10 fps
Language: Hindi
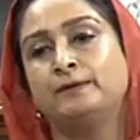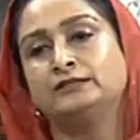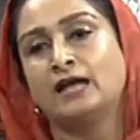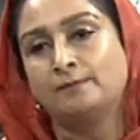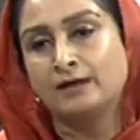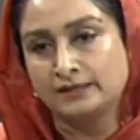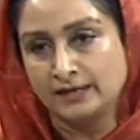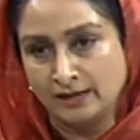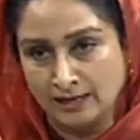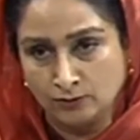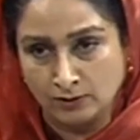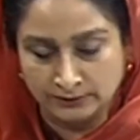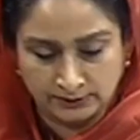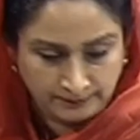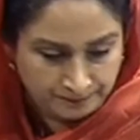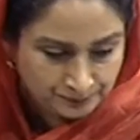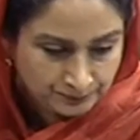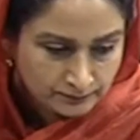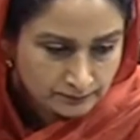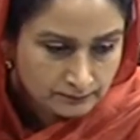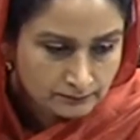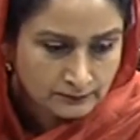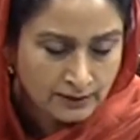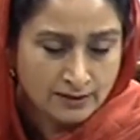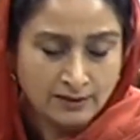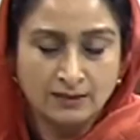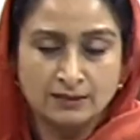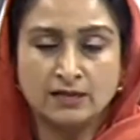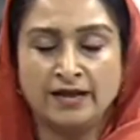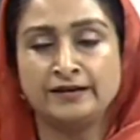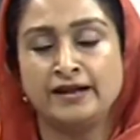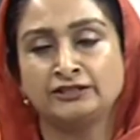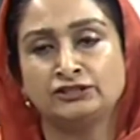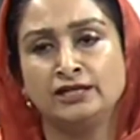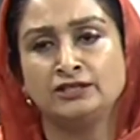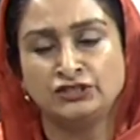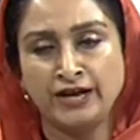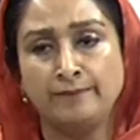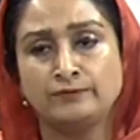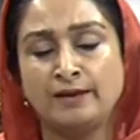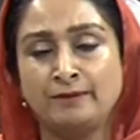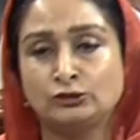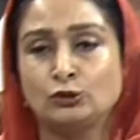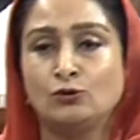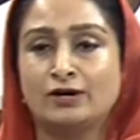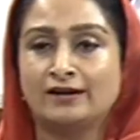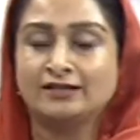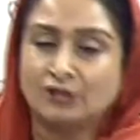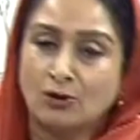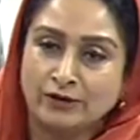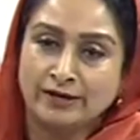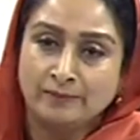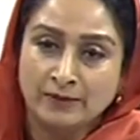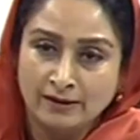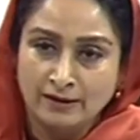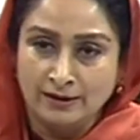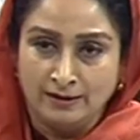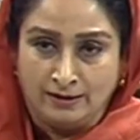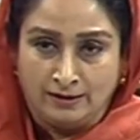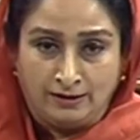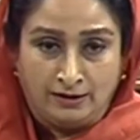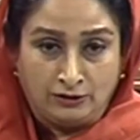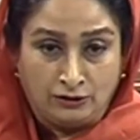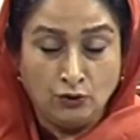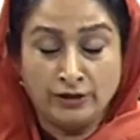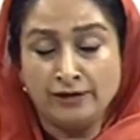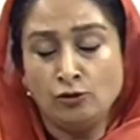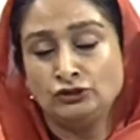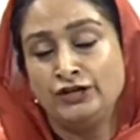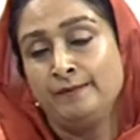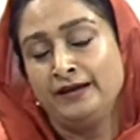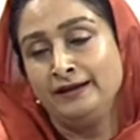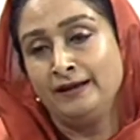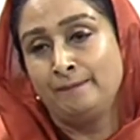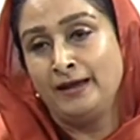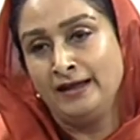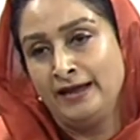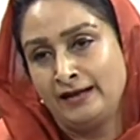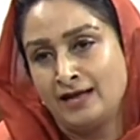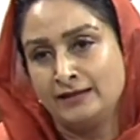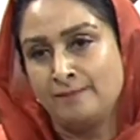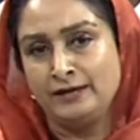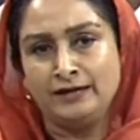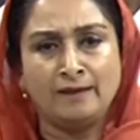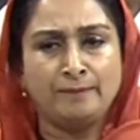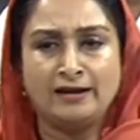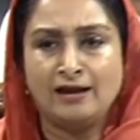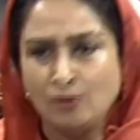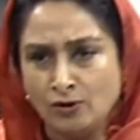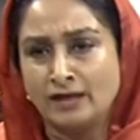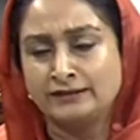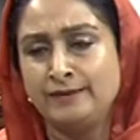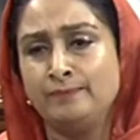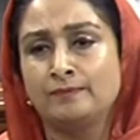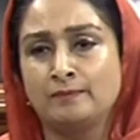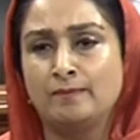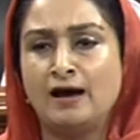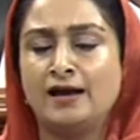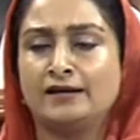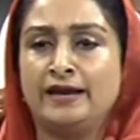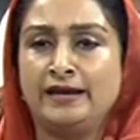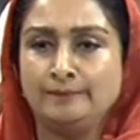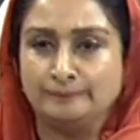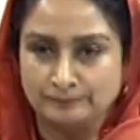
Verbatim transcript: पंजाब का क्या हाल हुआ सो सर एक नेशनल शेम से मैं शुरू करना चाहूंगी क्योंकि कुछ ही महीने पहले एक आधा महीना पहला होगा कि बाहर गए